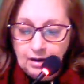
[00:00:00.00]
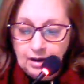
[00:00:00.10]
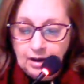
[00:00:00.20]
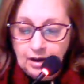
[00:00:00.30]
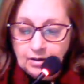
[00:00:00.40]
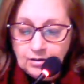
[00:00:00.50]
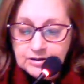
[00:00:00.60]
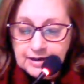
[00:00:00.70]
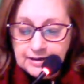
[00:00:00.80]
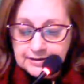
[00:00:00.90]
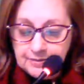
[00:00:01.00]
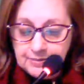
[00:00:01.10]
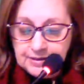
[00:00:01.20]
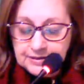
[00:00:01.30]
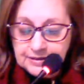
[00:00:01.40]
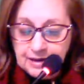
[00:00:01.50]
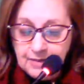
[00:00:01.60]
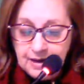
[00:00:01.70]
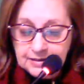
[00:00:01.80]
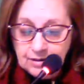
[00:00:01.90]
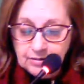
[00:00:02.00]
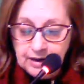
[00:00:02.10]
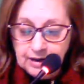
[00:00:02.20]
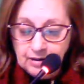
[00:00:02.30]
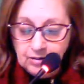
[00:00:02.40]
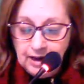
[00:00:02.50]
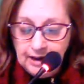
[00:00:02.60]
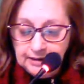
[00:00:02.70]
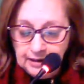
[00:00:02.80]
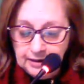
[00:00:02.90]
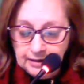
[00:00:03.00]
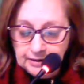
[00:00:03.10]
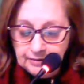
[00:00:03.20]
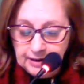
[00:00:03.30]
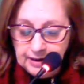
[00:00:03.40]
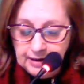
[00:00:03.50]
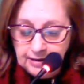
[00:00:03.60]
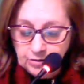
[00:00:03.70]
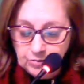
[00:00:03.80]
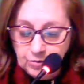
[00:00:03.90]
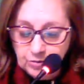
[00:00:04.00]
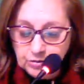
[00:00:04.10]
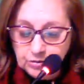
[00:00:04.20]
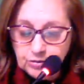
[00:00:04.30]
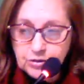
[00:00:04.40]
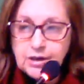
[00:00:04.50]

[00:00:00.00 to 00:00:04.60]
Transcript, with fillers: É, gostaria de saber se tem mais alguém online, além da Valéria, do Múcios,